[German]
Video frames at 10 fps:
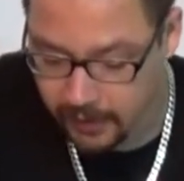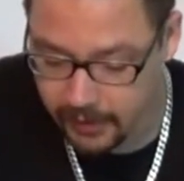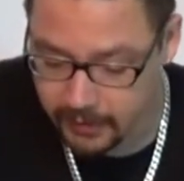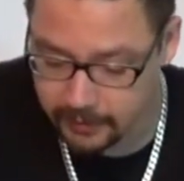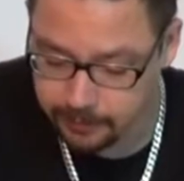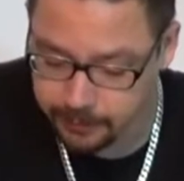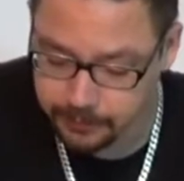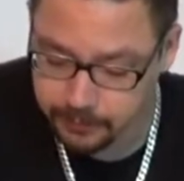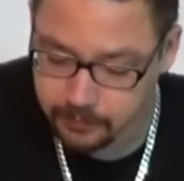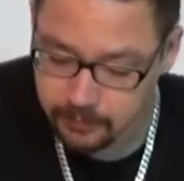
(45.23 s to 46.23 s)
Ähm,
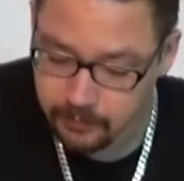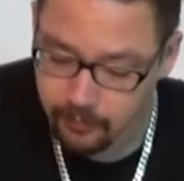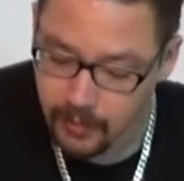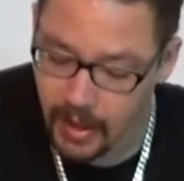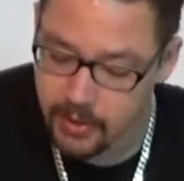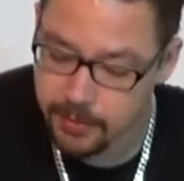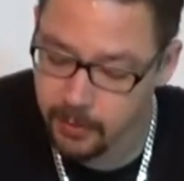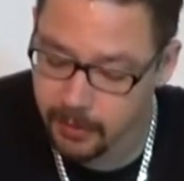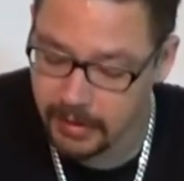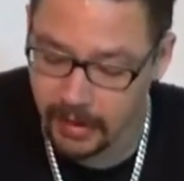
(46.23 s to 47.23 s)
Erstmal
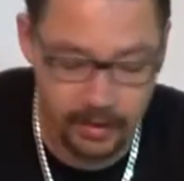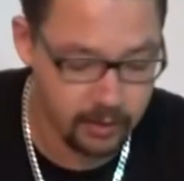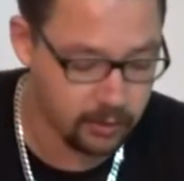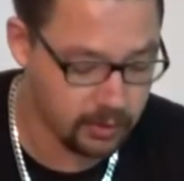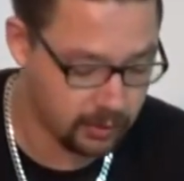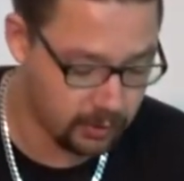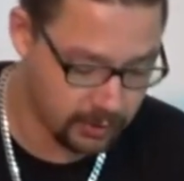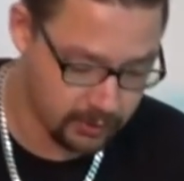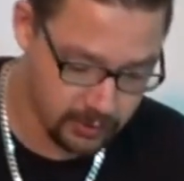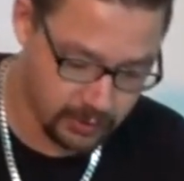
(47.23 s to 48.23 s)
nochmal danke an Drodeon,
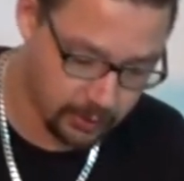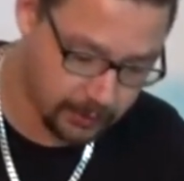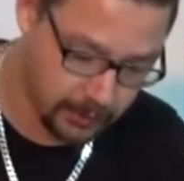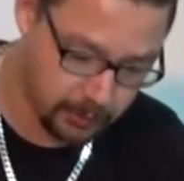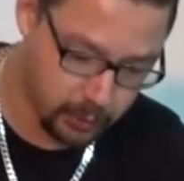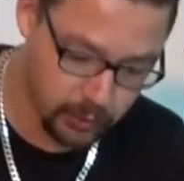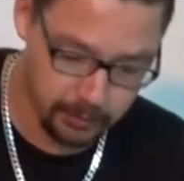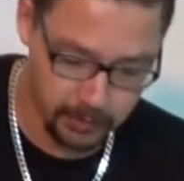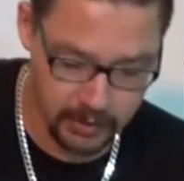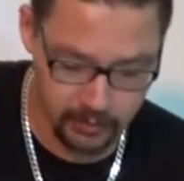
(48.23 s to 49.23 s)
dass du dir nochmal die Mühe
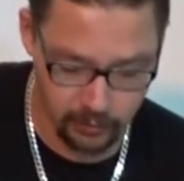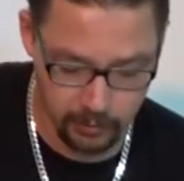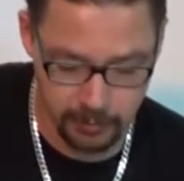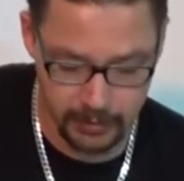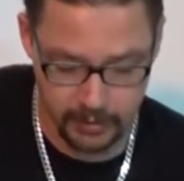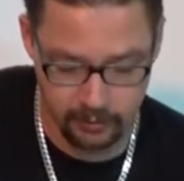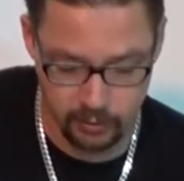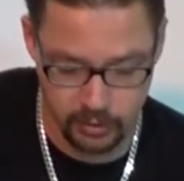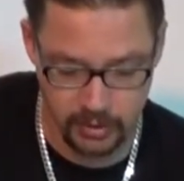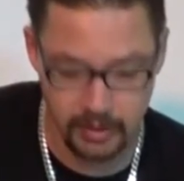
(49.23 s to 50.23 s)
gemacht hast, noch ein Paket
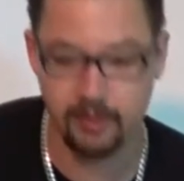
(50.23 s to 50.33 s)
zu schicken.